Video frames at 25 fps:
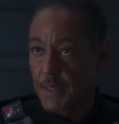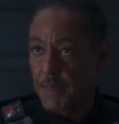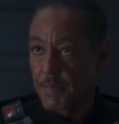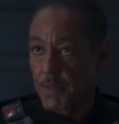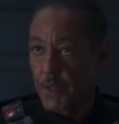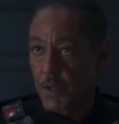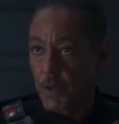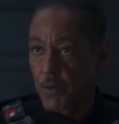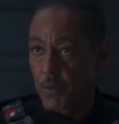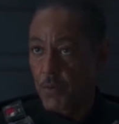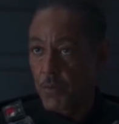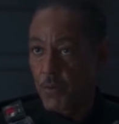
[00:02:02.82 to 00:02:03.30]

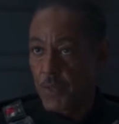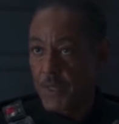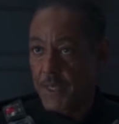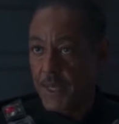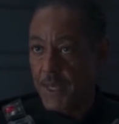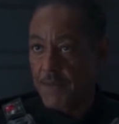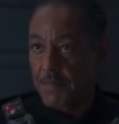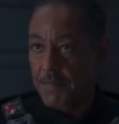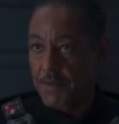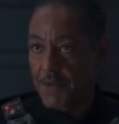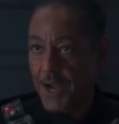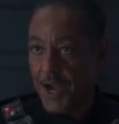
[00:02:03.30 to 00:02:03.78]
quede
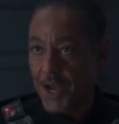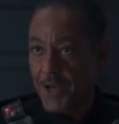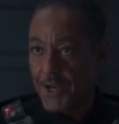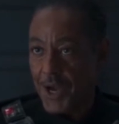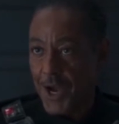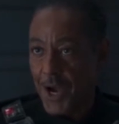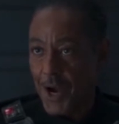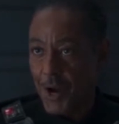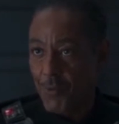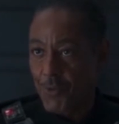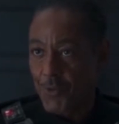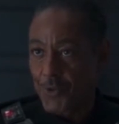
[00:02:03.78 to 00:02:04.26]
tranquilito y no joda
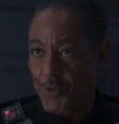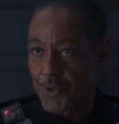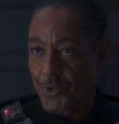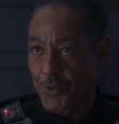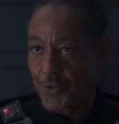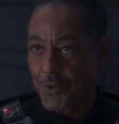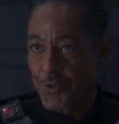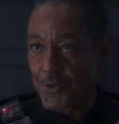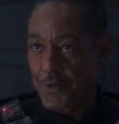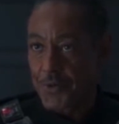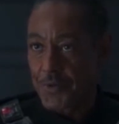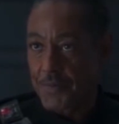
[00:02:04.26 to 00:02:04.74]
porque tiene
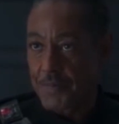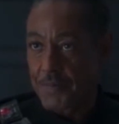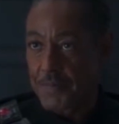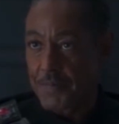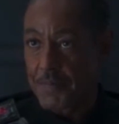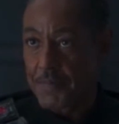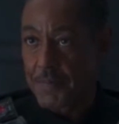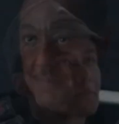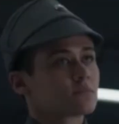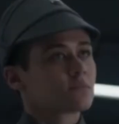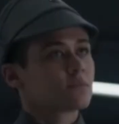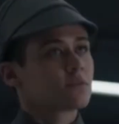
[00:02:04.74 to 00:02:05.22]
mucha
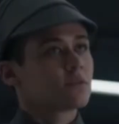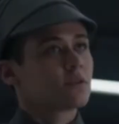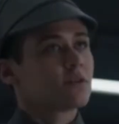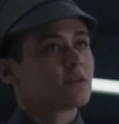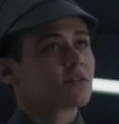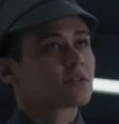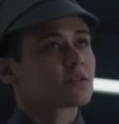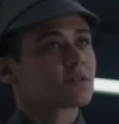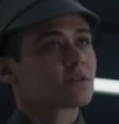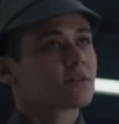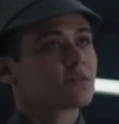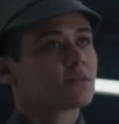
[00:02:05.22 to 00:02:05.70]
fuerza. Y
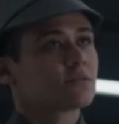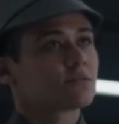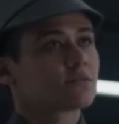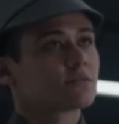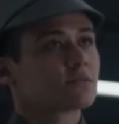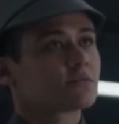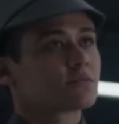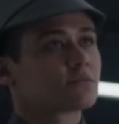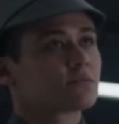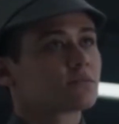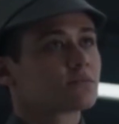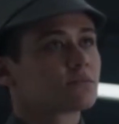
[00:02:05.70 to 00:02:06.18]
vimos
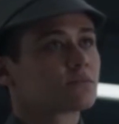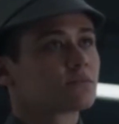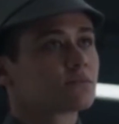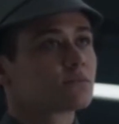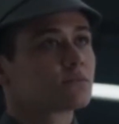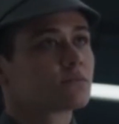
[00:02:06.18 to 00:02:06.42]
en el final del